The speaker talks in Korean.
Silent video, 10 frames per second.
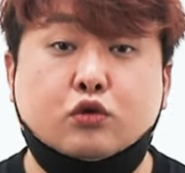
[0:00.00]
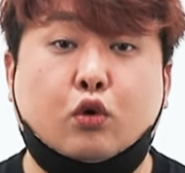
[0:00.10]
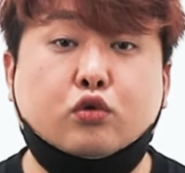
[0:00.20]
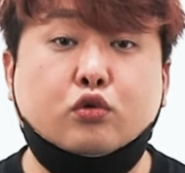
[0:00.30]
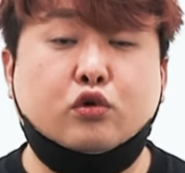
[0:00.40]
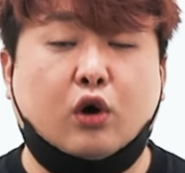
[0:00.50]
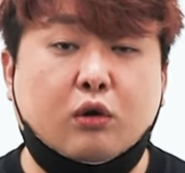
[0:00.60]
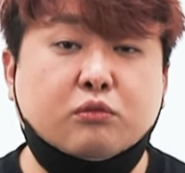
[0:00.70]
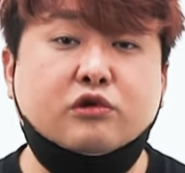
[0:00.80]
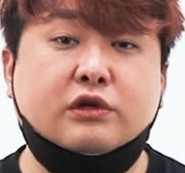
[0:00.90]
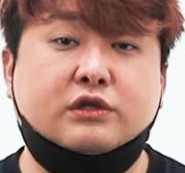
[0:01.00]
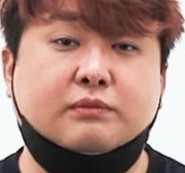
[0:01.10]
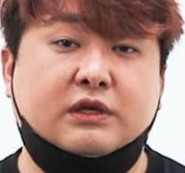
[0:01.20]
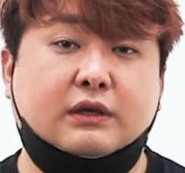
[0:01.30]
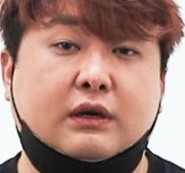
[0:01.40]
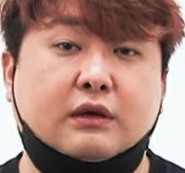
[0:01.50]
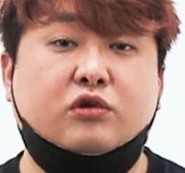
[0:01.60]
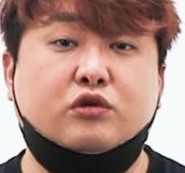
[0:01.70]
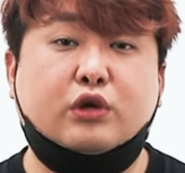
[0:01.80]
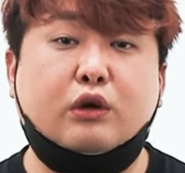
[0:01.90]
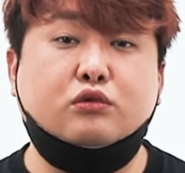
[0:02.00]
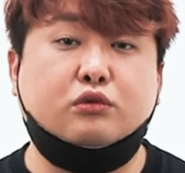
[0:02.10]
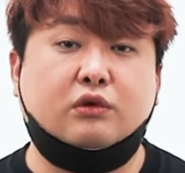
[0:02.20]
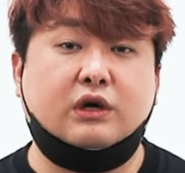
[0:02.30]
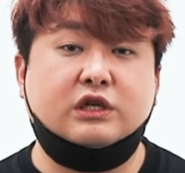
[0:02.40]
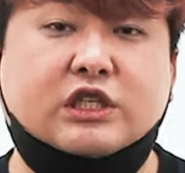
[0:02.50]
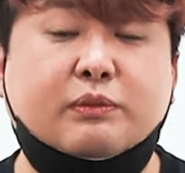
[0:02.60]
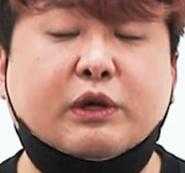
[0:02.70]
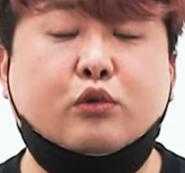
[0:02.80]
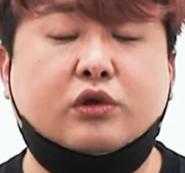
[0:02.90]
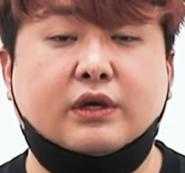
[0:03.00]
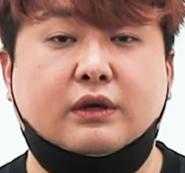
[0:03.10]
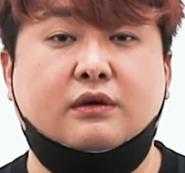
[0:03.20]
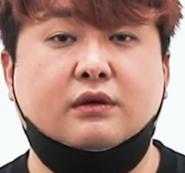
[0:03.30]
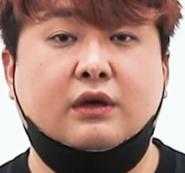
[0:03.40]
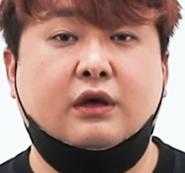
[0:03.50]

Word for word: 속도도 너무 느렸습니다. 무려 최고 속도가 십이 노트예요.